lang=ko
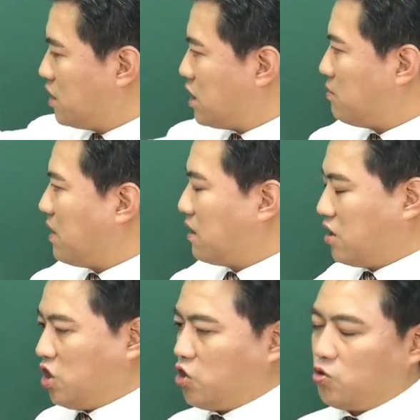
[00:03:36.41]

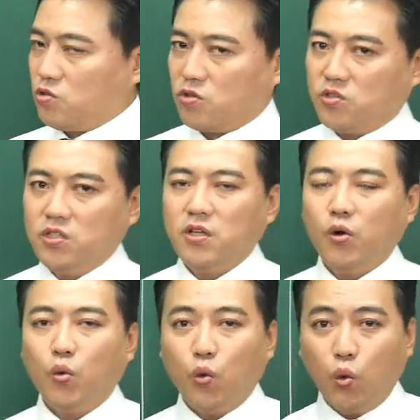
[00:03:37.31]
지방 기준으로는
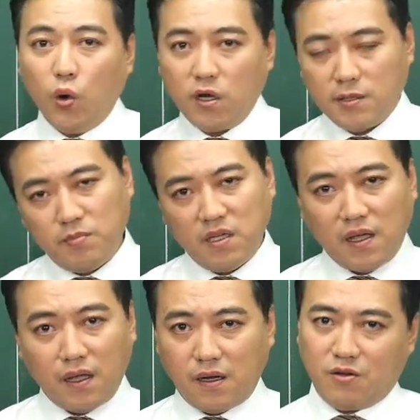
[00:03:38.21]
5억입니다.